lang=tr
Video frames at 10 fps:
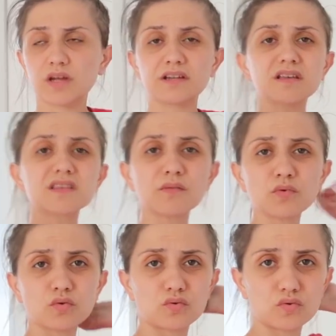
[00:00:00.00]
Hani
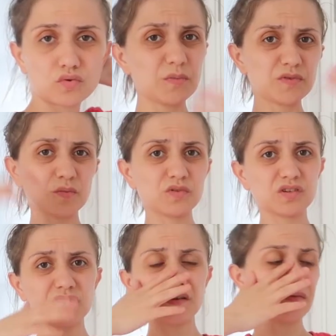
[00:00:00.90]
asamıyoruz. Hep
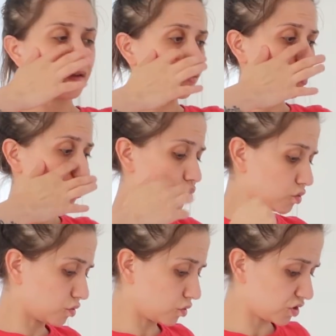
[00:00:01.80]
çamaşırlar falan toz
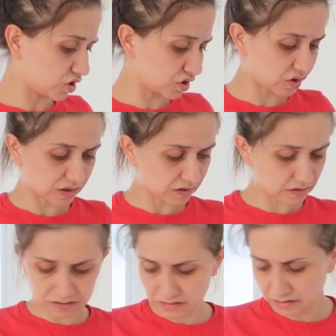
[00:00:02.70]
oluyor aşırı
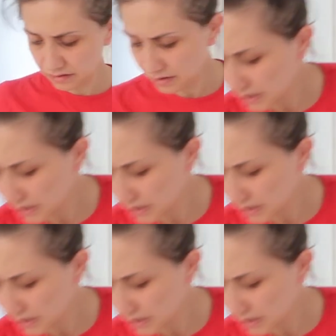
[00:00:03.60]
derecede.